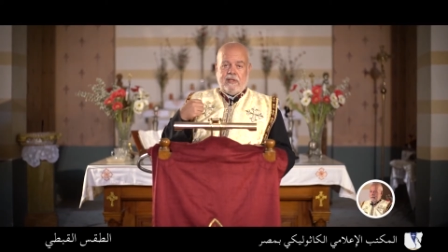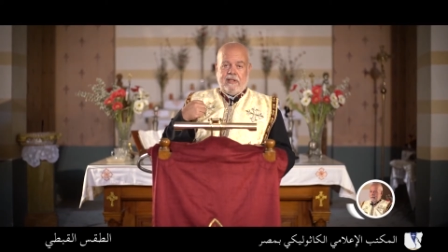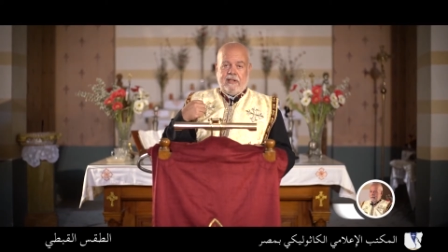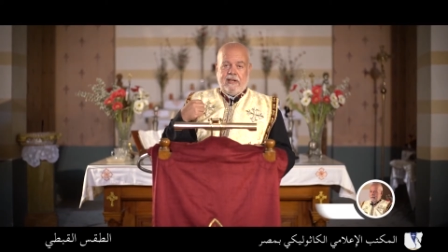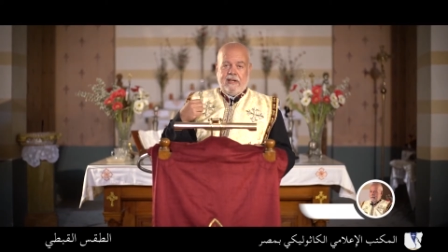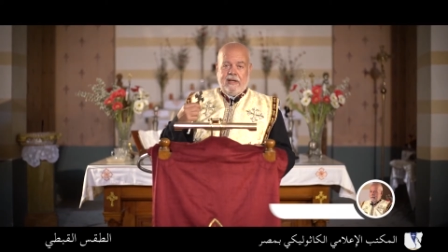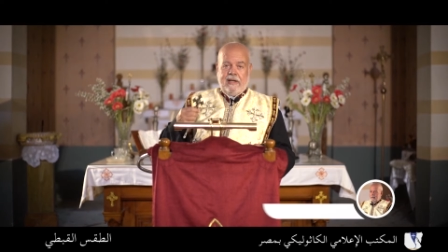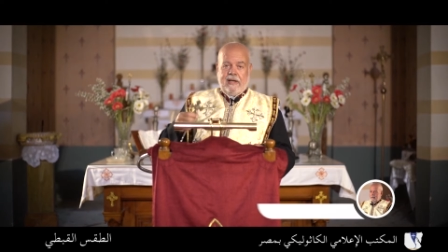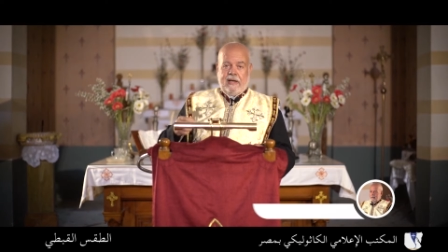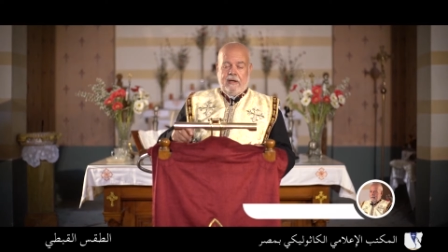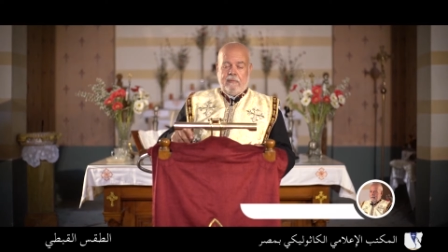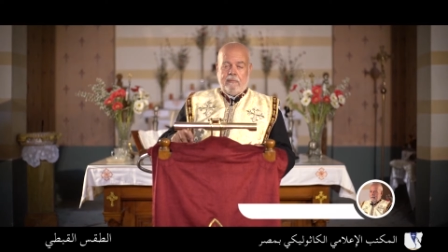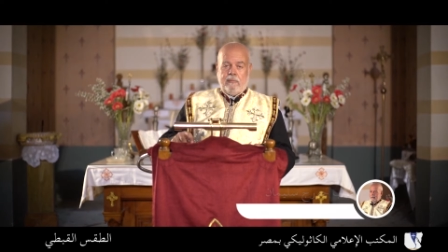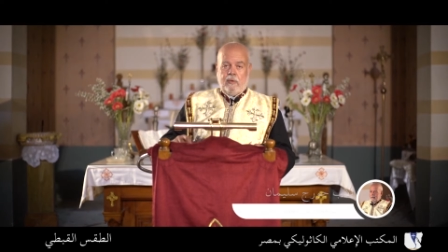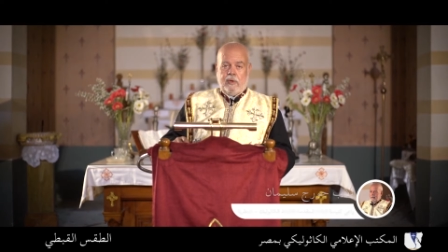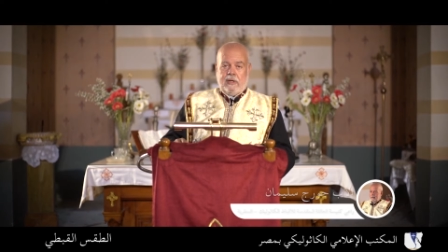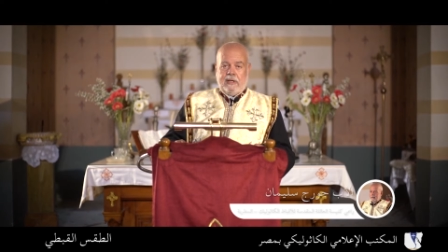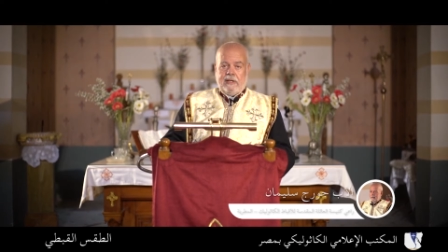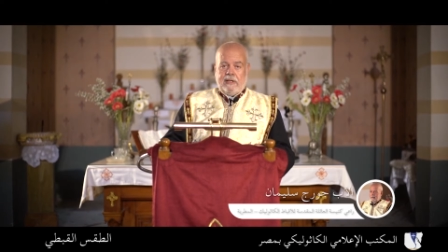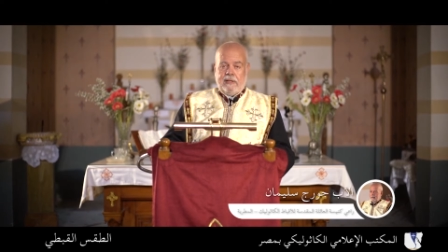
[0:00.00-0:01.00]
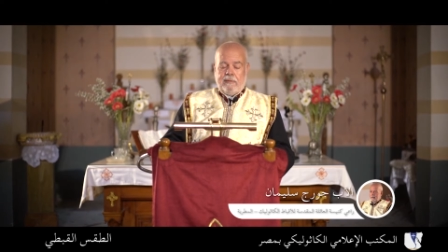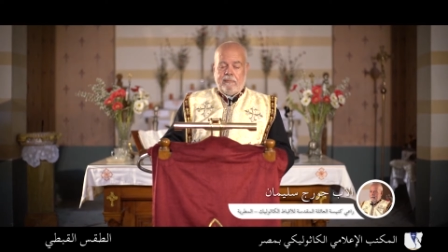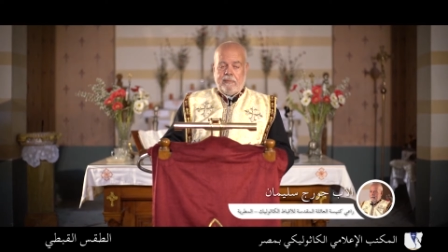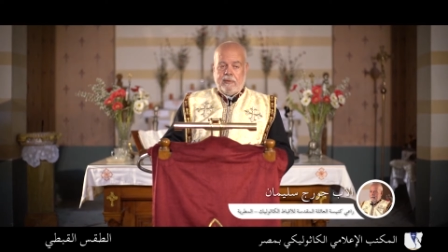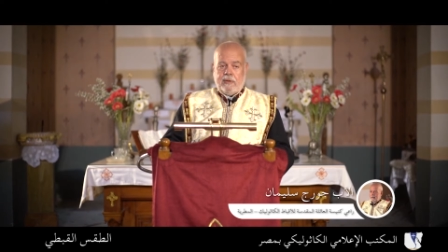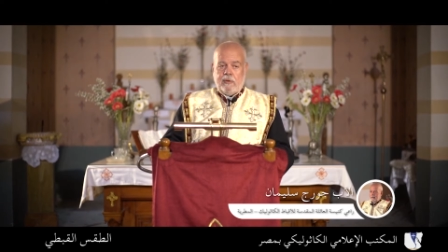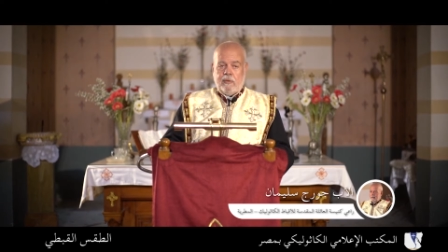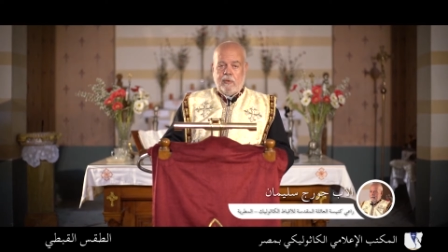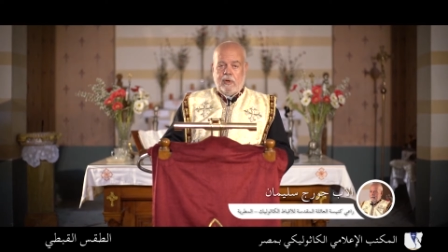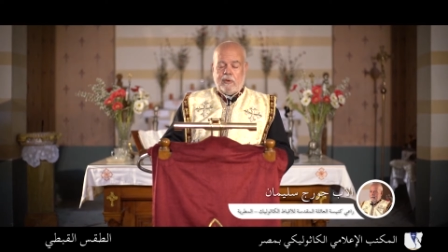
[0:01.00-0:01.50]
الاب
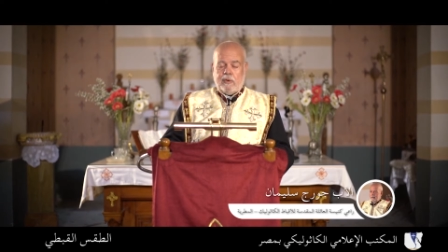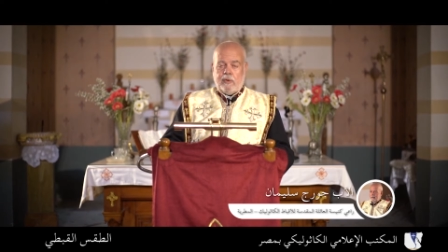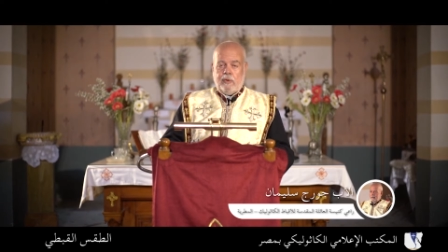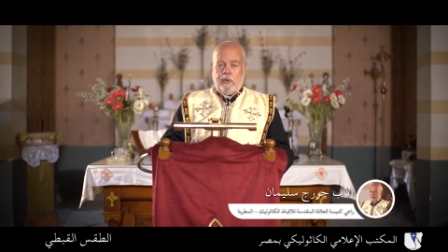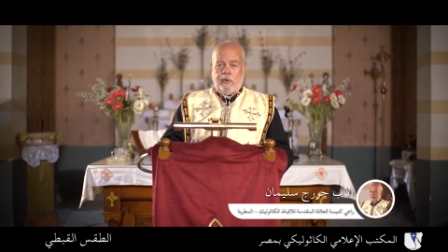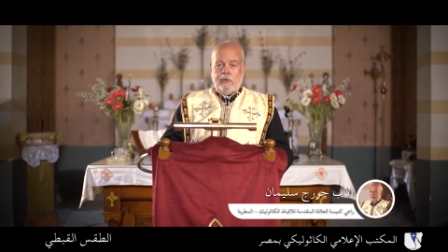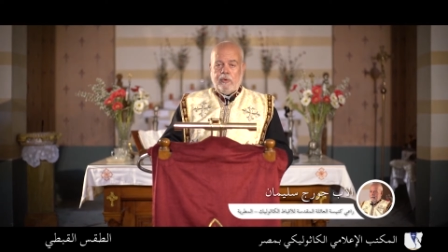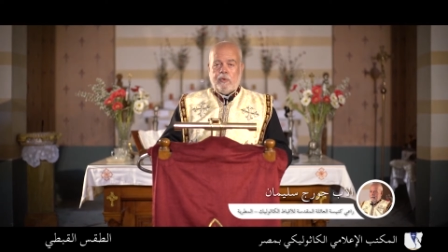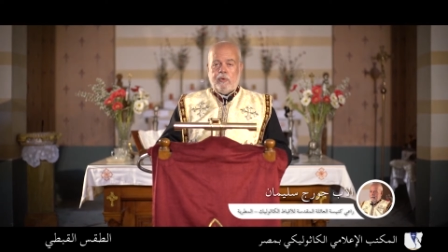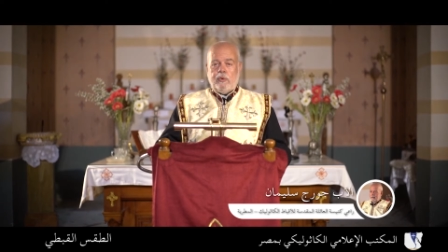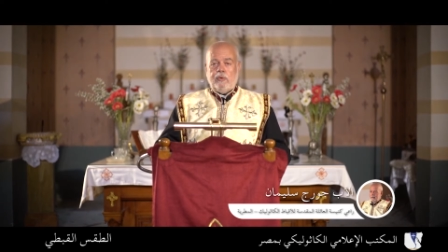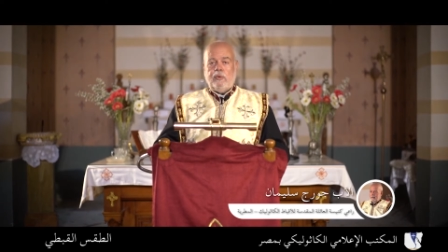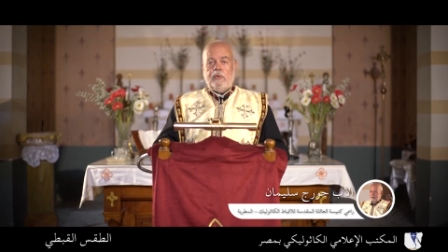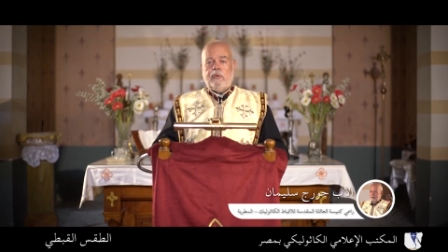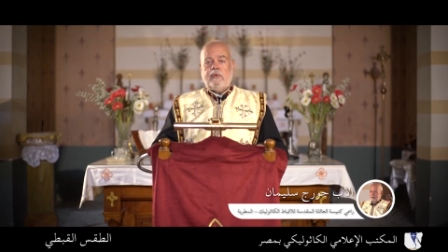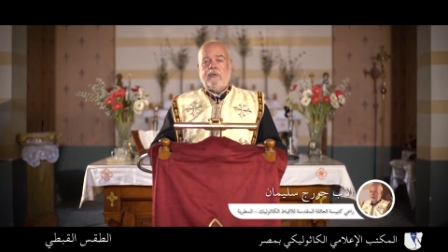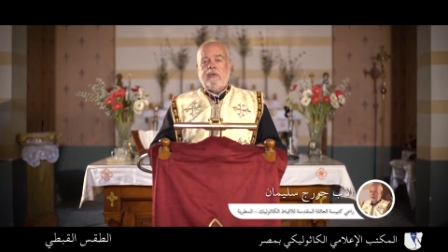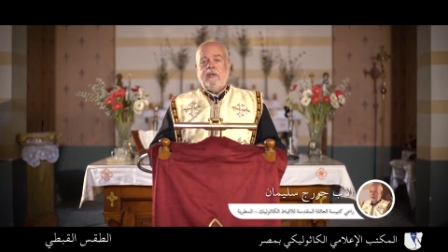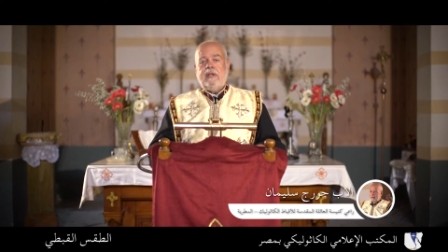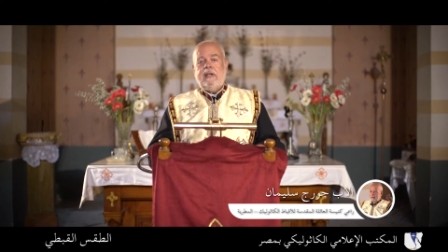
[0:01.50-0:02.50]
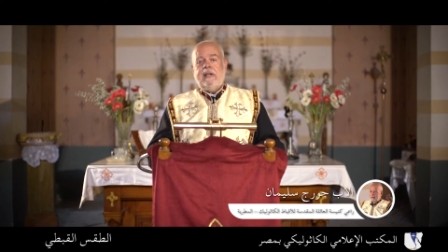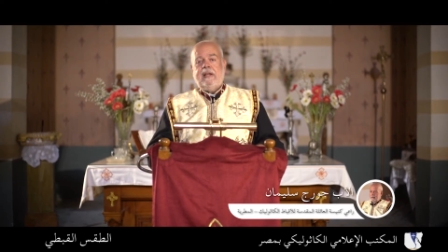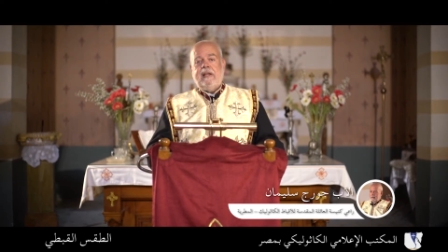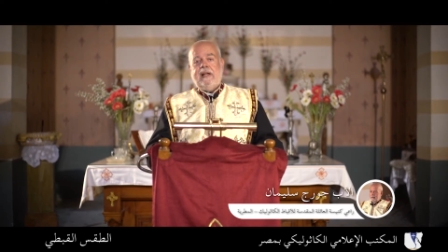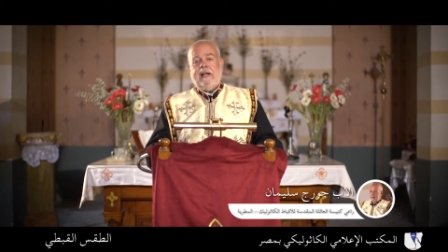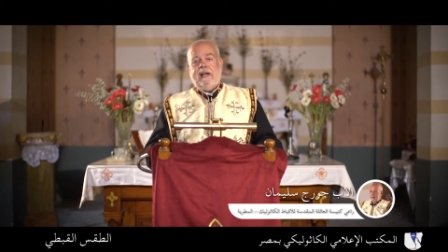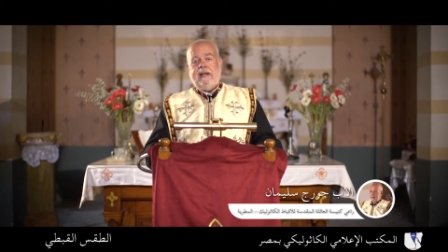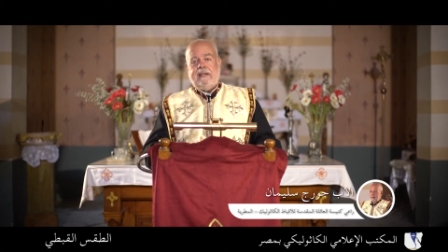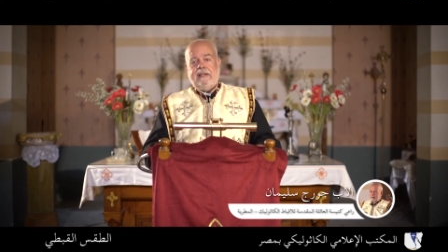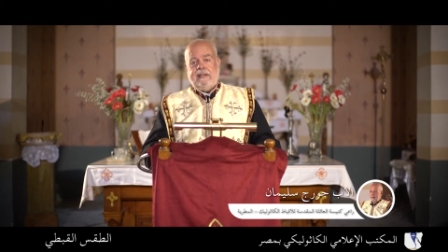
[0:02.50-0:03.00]
والابن والروح القدس
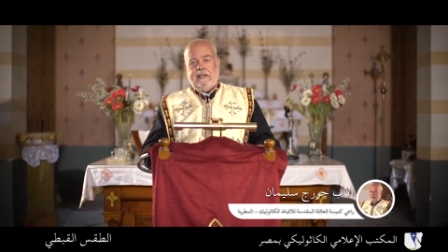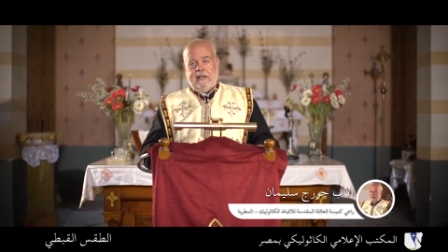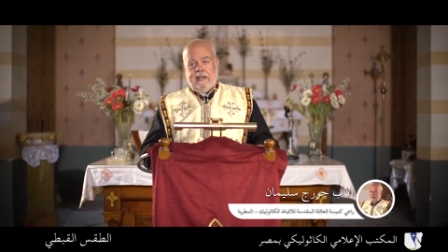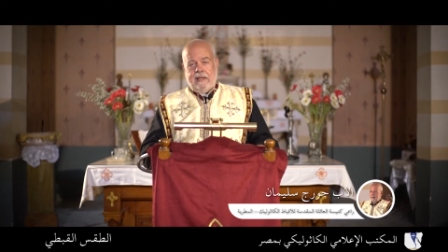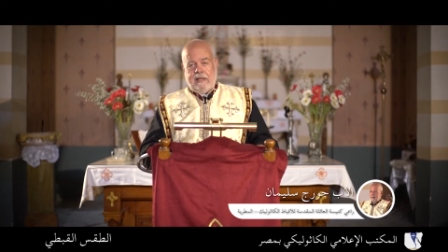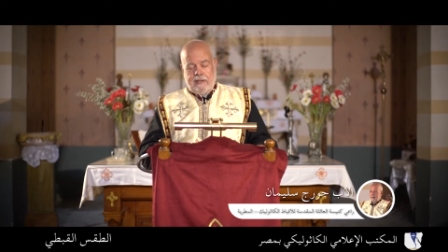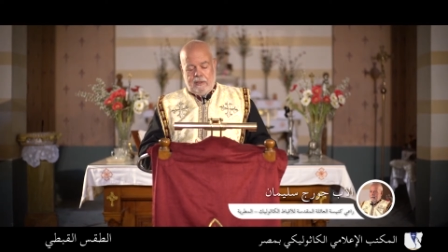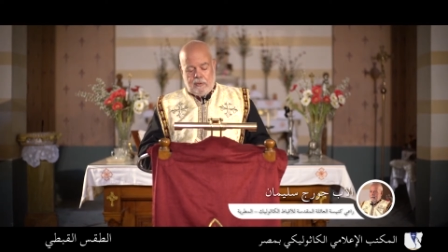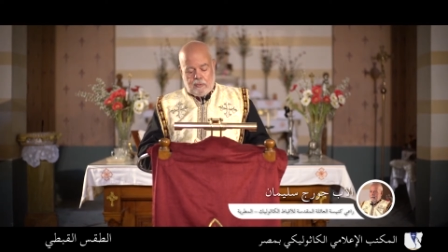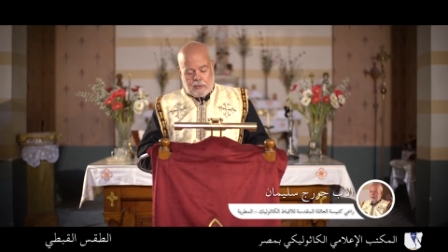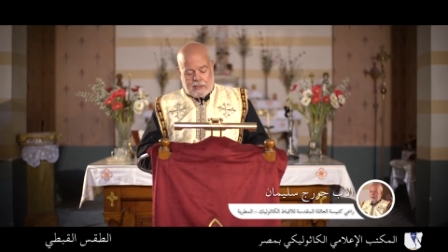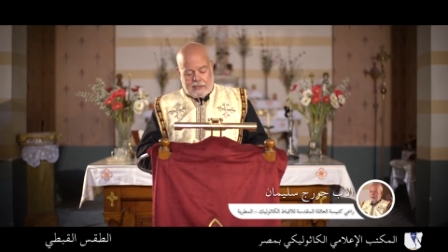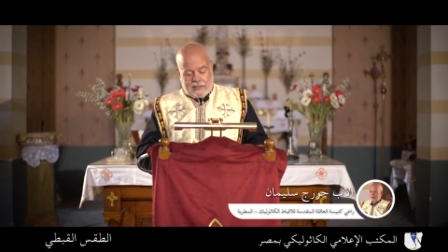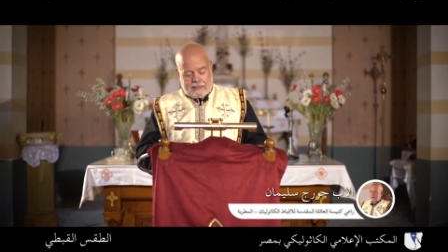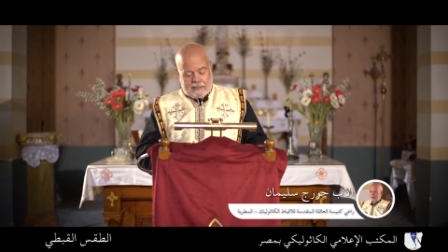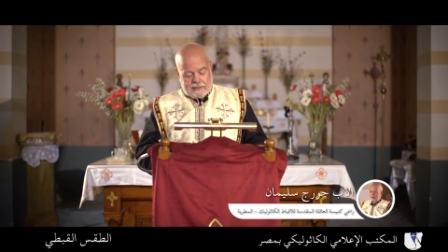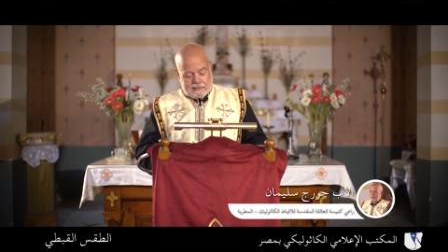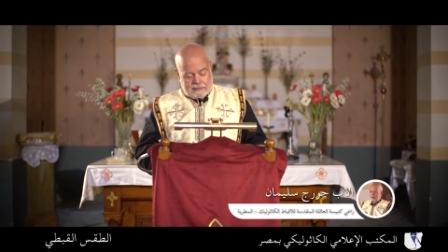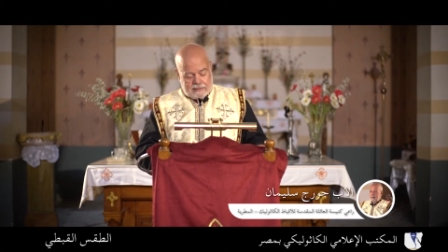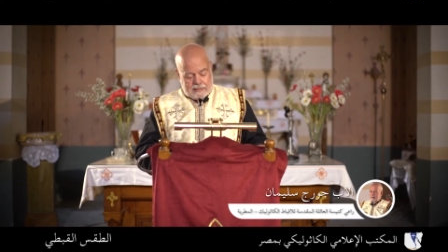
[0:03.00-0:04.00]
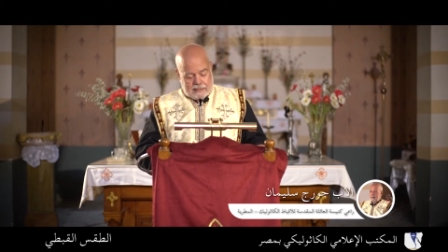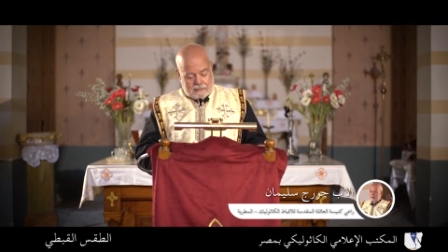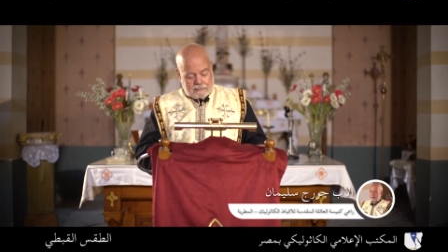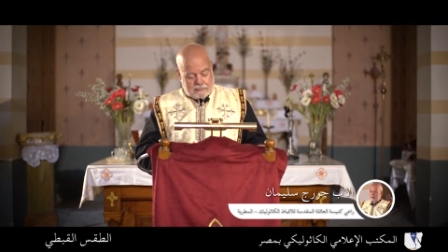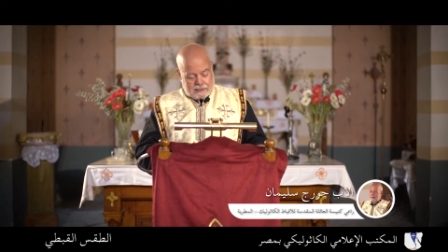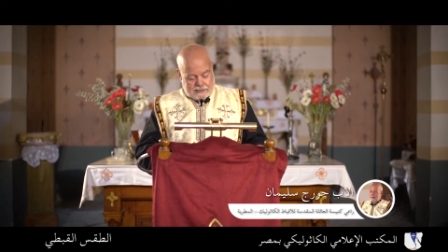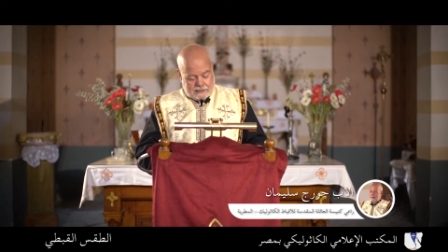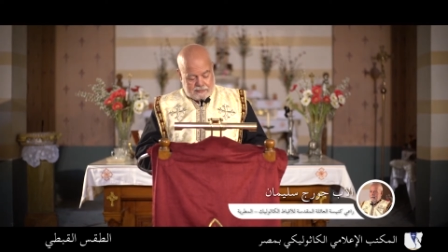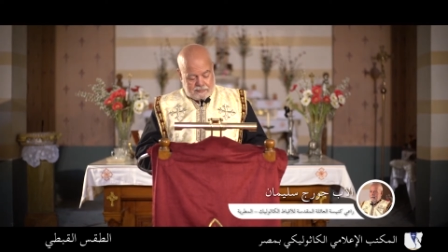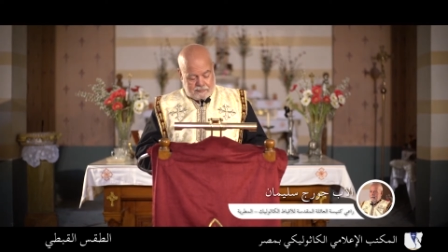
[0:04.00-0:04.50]
الاله الواحد
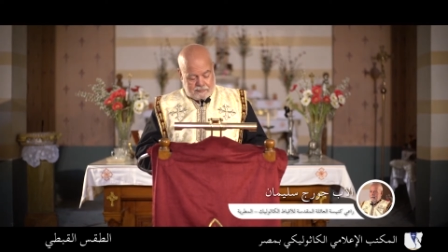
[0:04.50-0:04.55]
امين